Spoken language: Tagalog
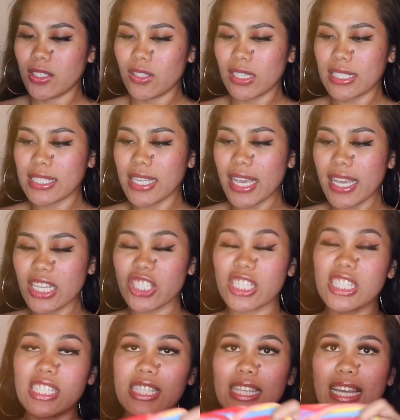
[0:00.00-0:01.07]
Kasi
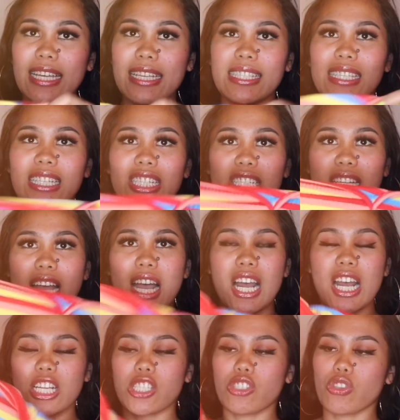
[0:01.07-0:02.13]
Asian size
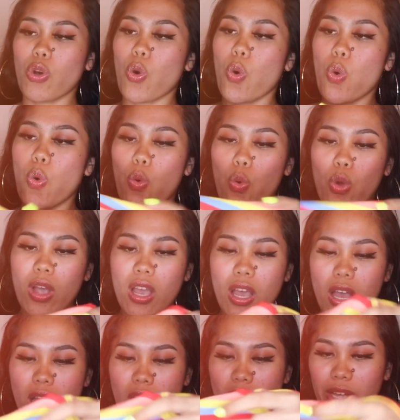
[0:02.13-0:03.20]
siya, so,
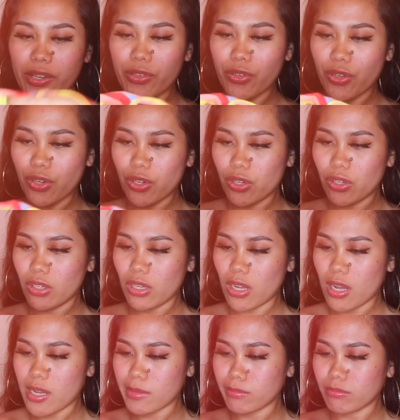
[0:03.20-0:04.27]
ano,
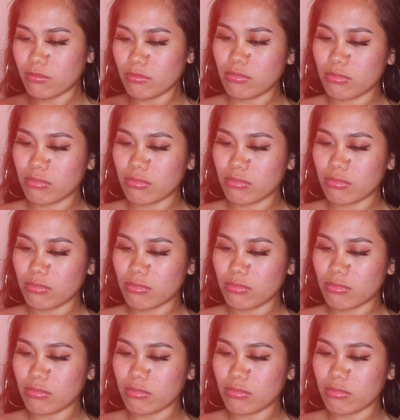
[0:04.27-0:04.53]
um,